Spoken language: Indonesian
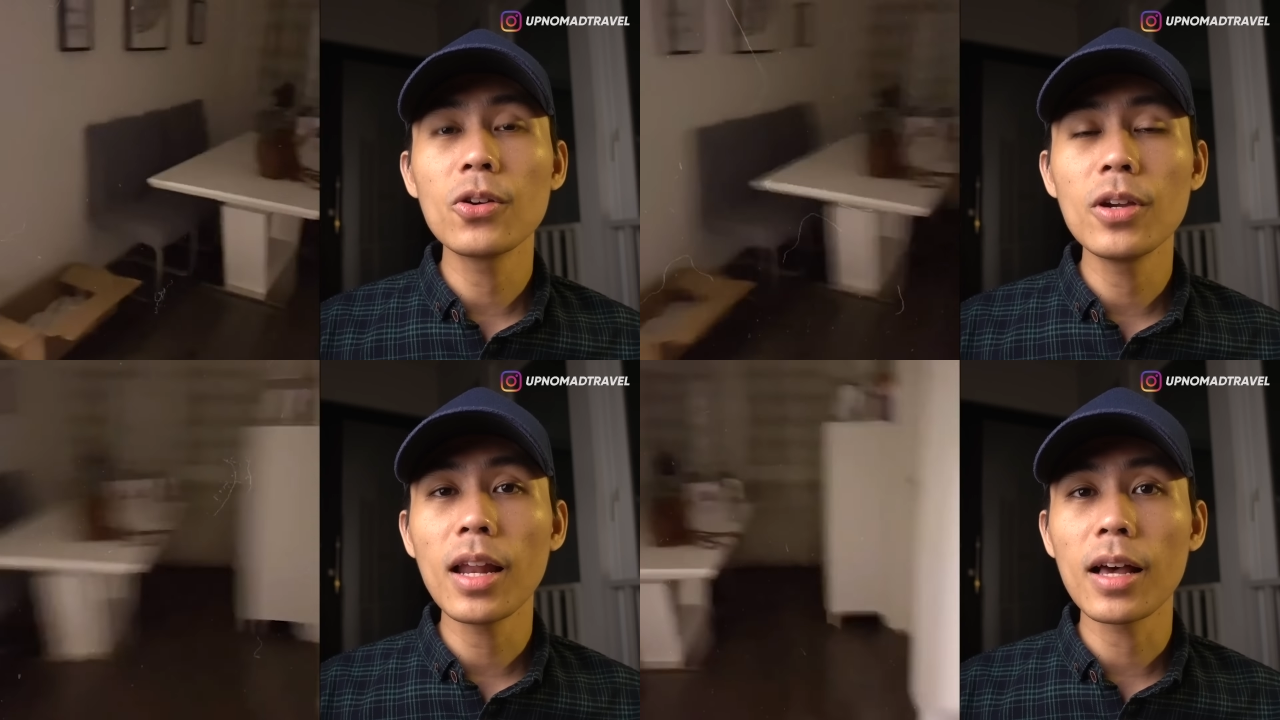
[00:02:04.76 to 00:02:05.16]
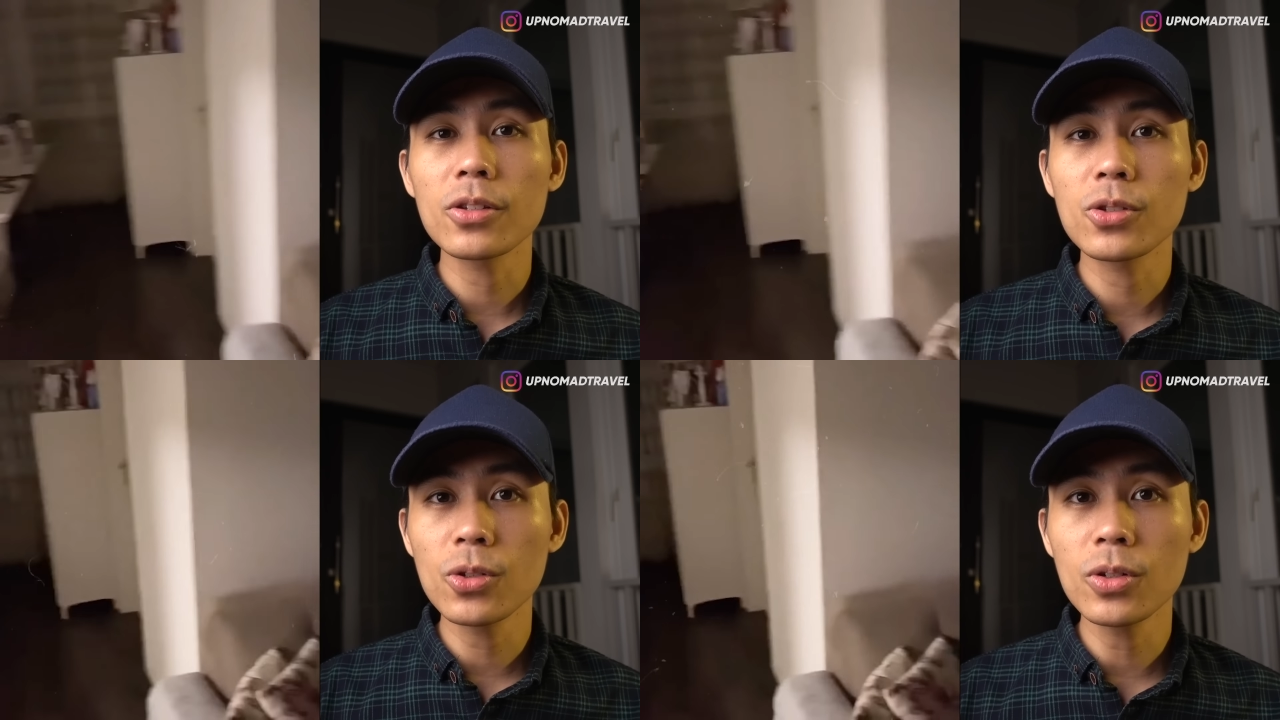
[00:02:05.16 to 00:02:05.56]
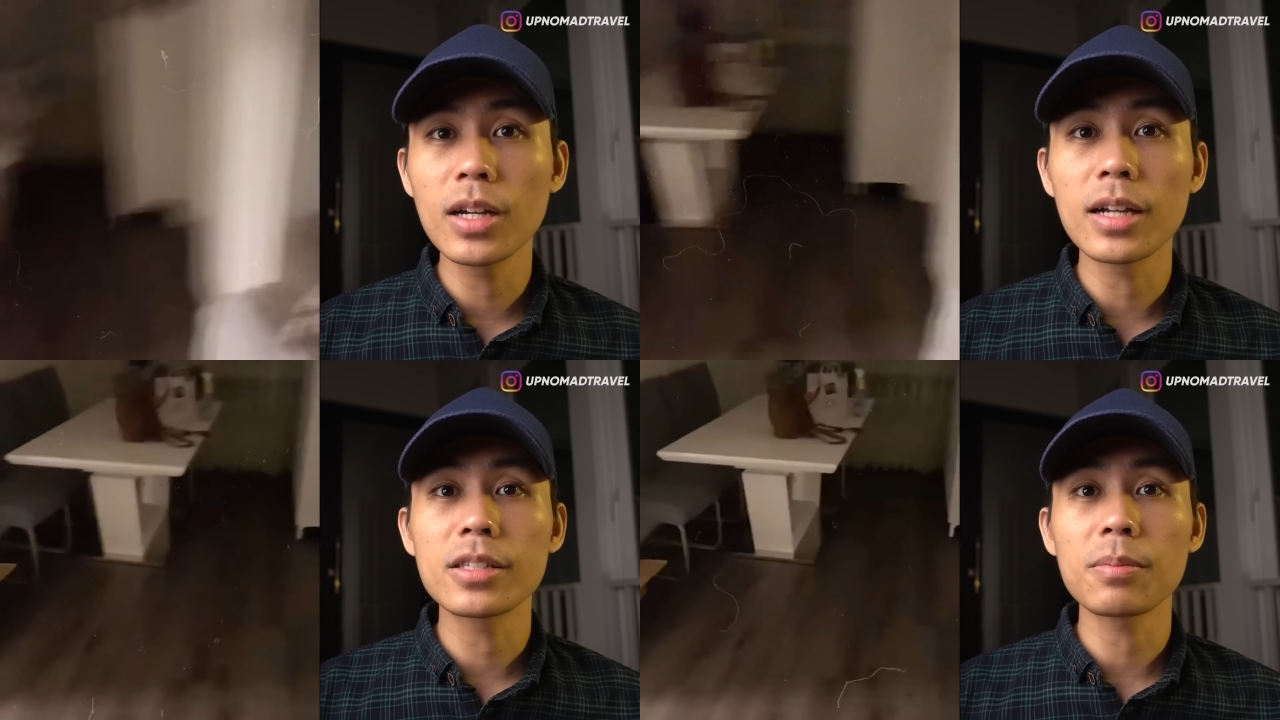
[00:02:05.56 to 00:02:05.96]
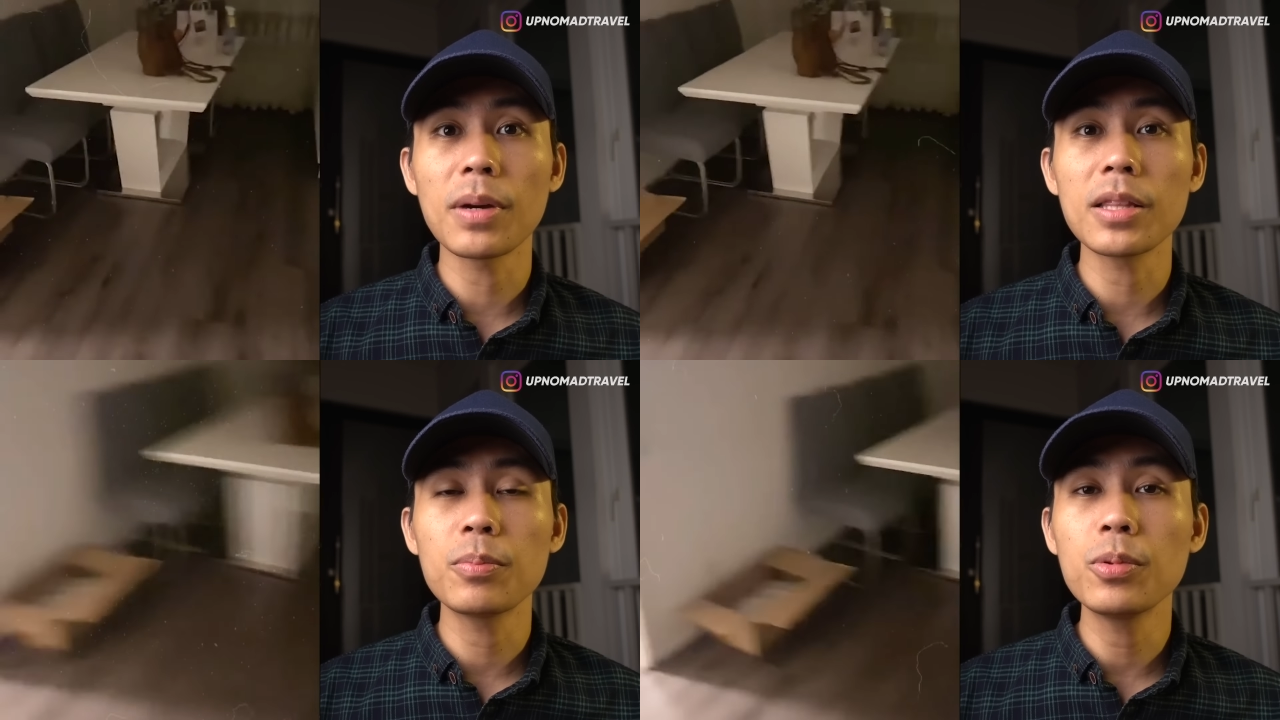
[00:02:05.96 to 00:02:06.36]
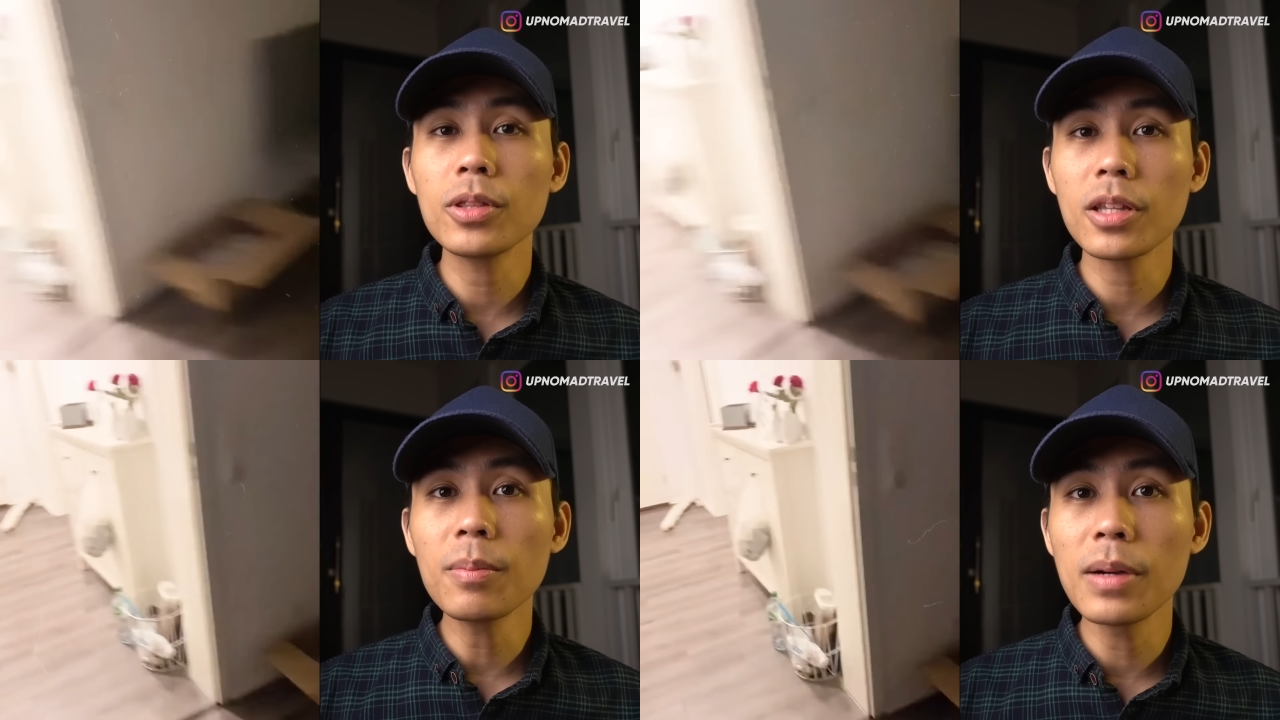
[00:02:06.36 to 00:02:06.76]
Doi langsung dengan cepat
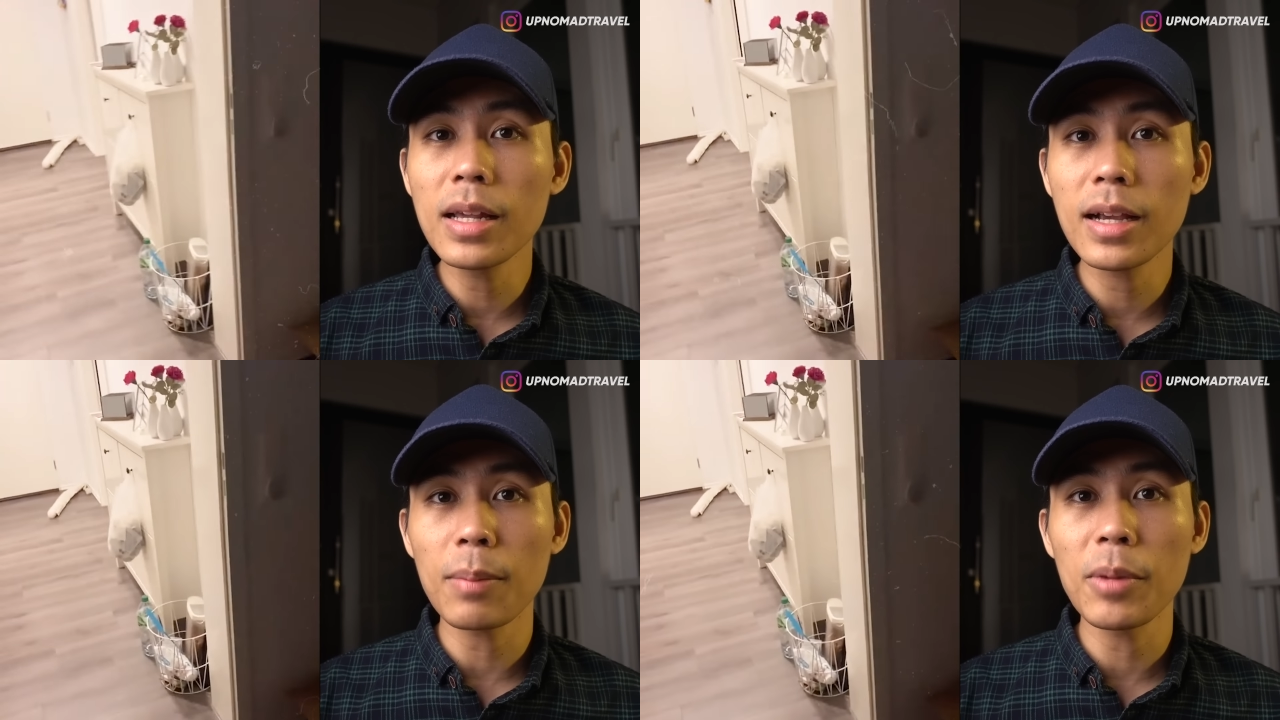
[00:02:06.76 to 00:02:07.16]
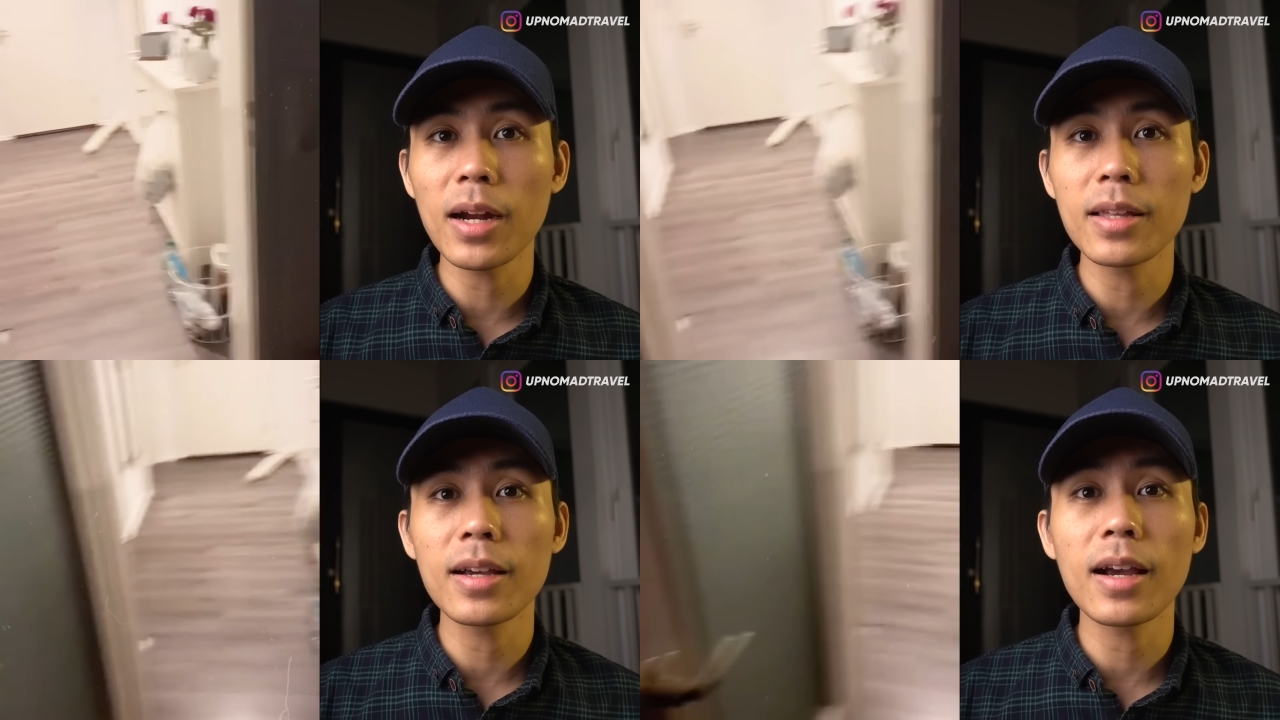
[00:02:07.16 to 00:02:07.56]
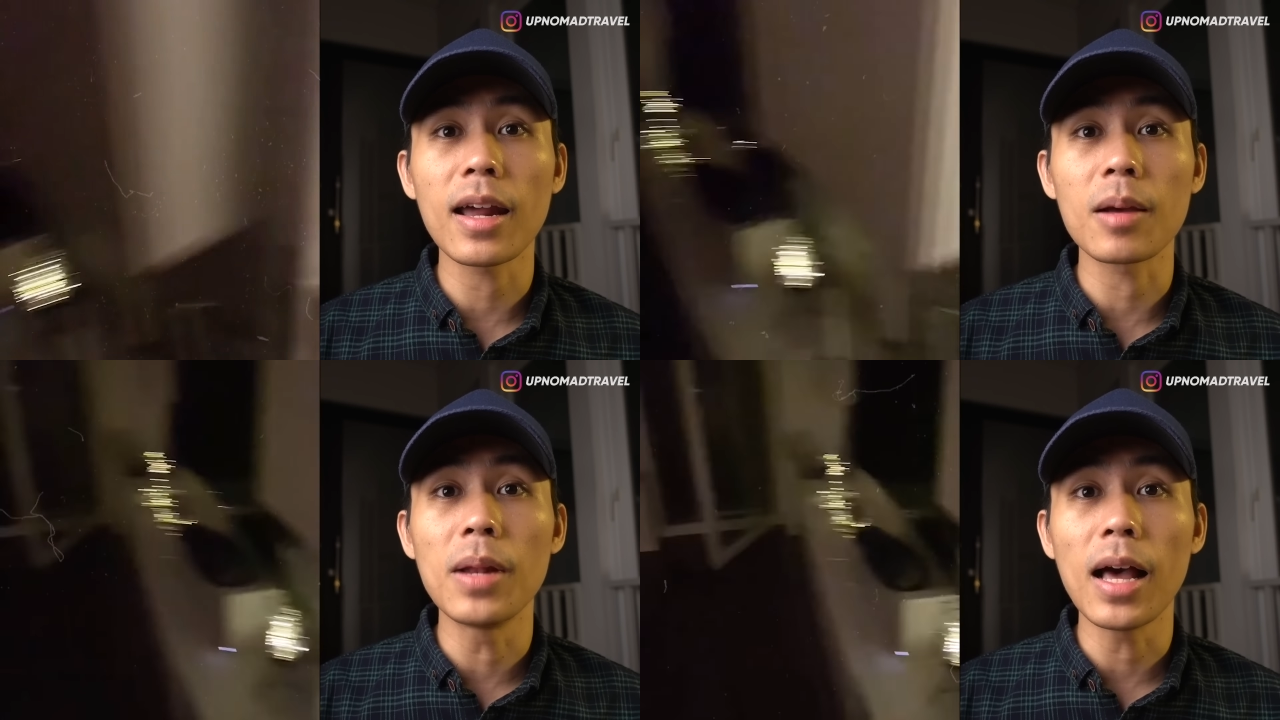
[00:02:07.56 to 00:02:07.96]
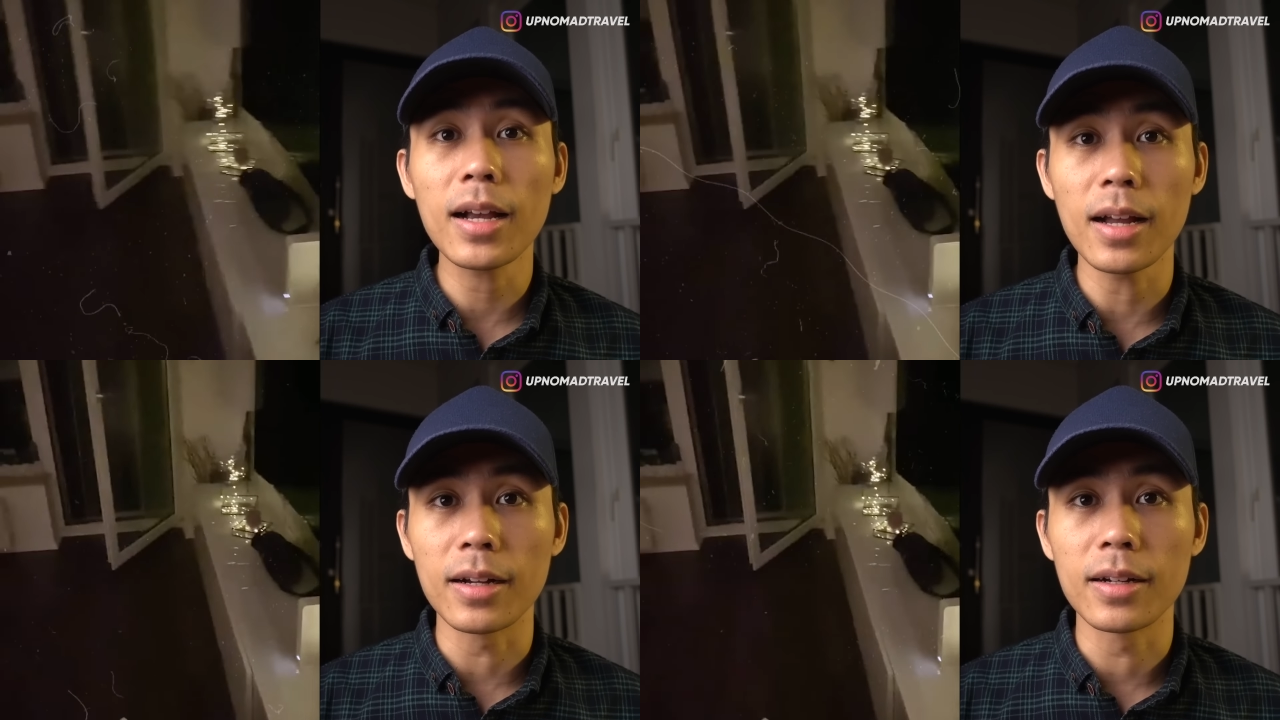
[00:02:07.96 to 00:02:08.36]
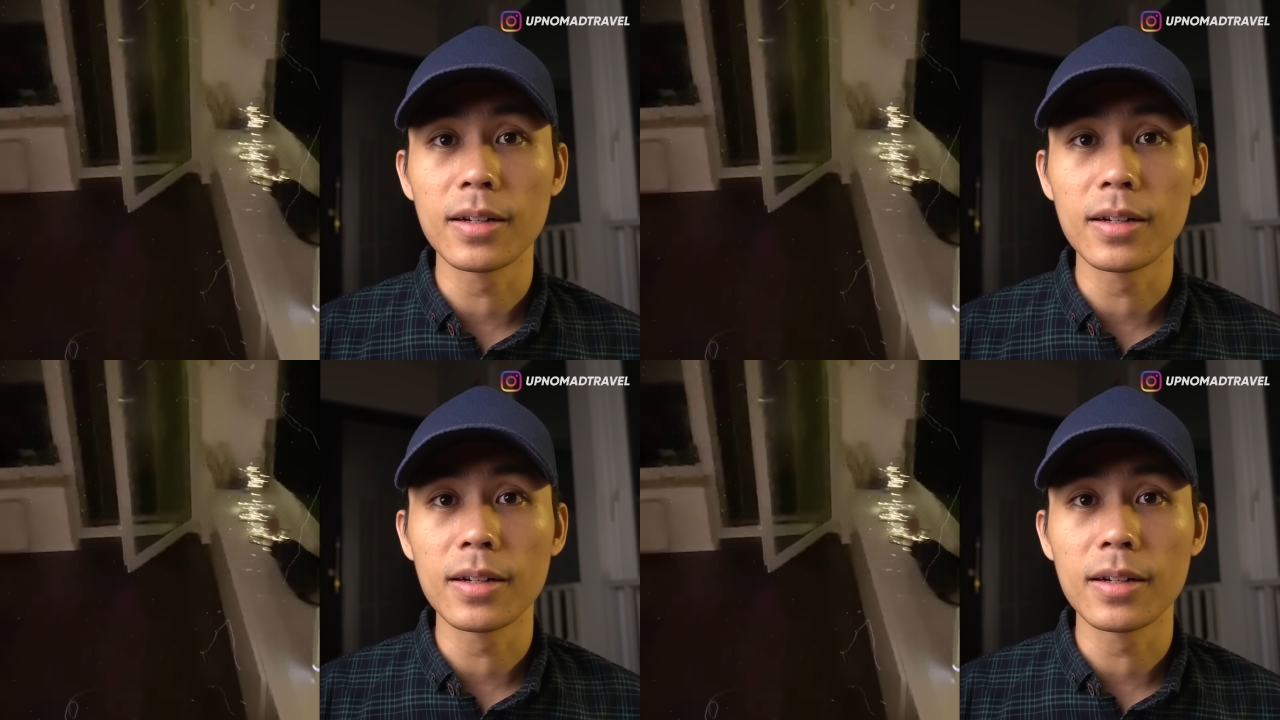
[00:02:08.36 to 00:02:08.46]
puter balik kameranya ke arah belakang.